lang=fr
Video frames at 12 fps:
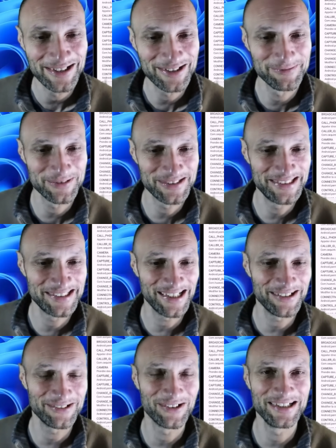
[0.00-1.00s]
comme on
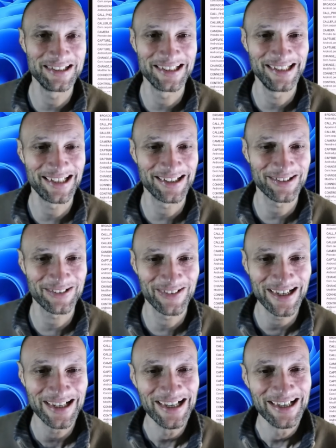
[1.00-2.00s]
disait dans les années 80,
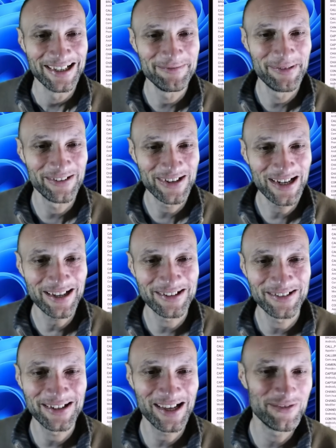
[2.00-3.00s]
euh, ben
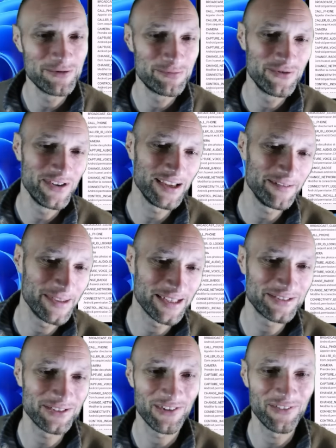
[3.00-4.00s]
voilà, là vous pouvez bien
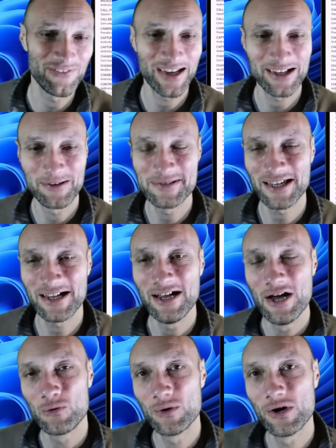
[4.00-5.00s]
sûr faire comme ça,
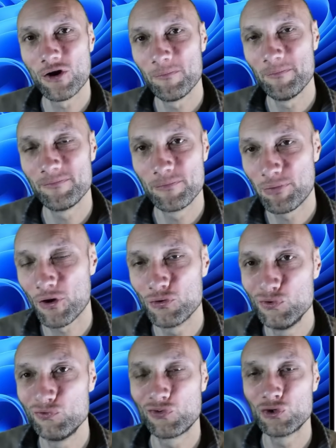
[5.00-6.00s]
ou alors prendre
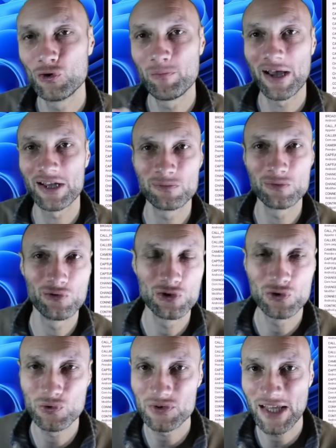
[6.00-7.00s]
une photo par exemple de
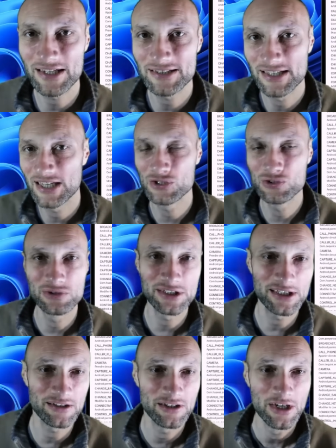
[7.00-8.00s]
votre contact et
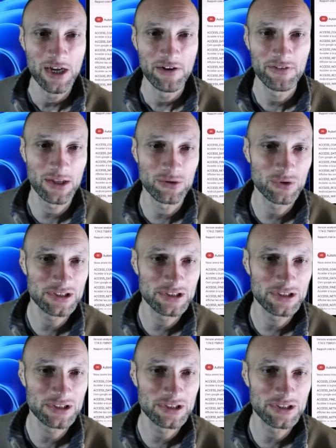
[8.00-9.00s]
l'ajouter. Euh, voilà, donc c'est
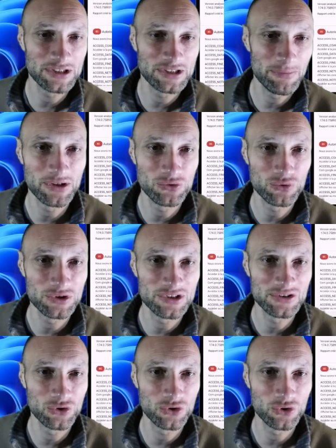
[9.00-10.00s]
pour ça qu'il y a besoin de toutes
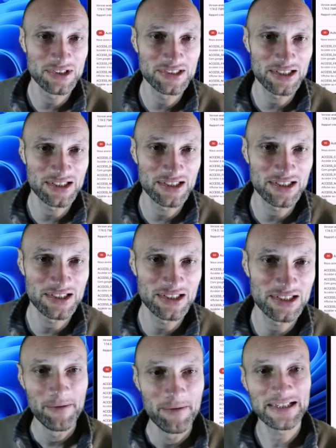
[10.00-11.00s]
ces autorisations.
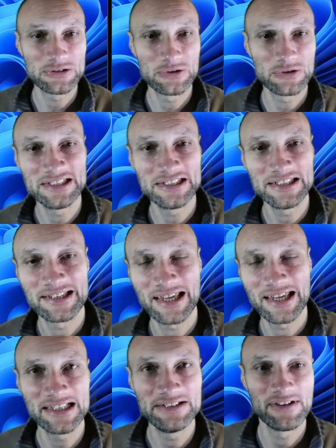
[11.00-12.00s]
Mais c'est vrai que ce site
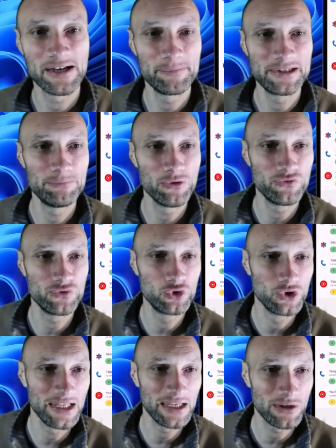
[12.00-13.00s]
internet, il va un petit peu vous
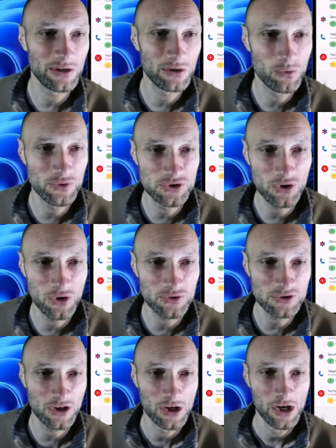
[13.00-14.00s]
donner
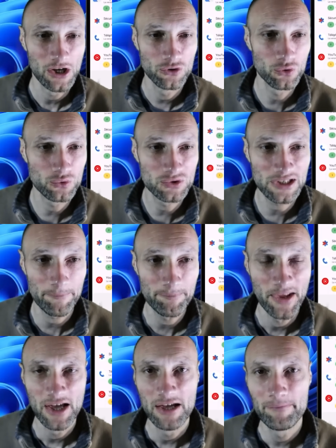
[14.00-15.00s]
conscience de tout ça.
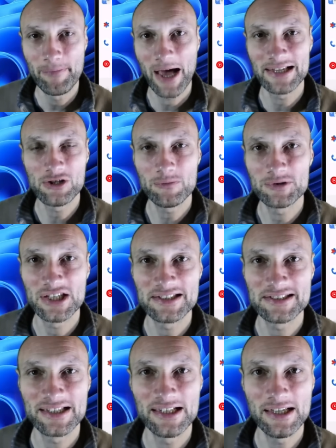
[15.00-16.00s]
Par exemple, j'ai
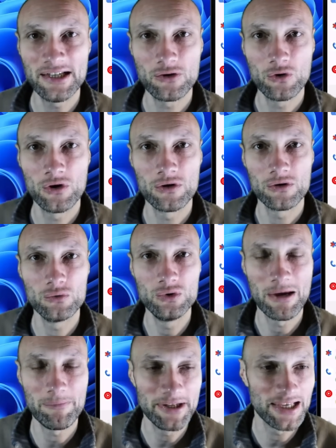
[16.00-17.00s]
installé euh, une
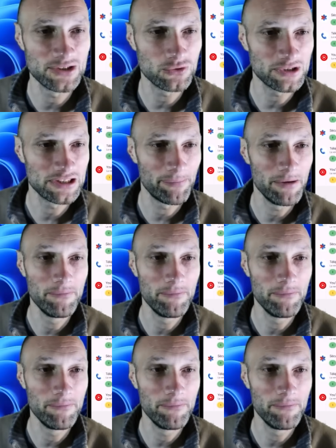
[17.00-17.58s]
application qui s'appelle